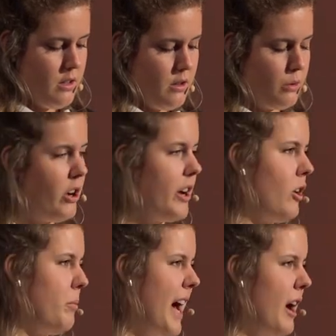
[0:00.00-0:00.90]
Oder habe ich
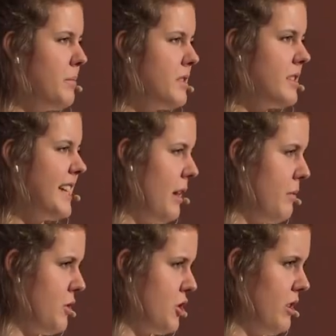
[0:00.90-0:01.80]
überhaupt selber
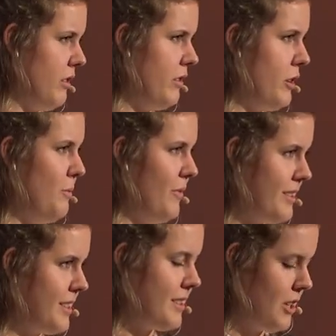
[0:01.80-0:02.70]
verstanden, um
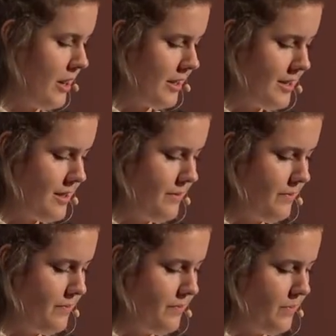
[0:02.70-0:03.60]
was es geht?
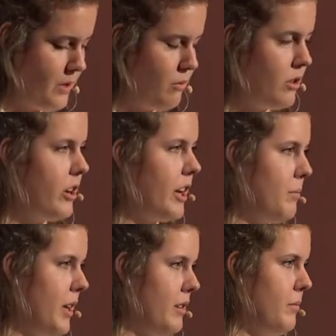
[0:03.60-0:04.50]
Und kann ich
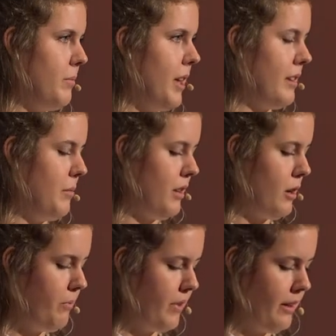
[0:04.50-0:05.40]
mich damit
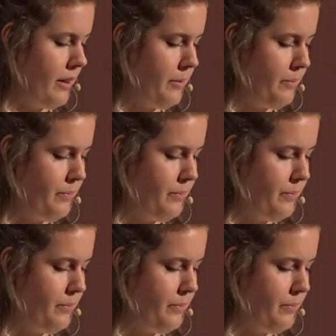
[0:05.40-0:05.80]
abfinden?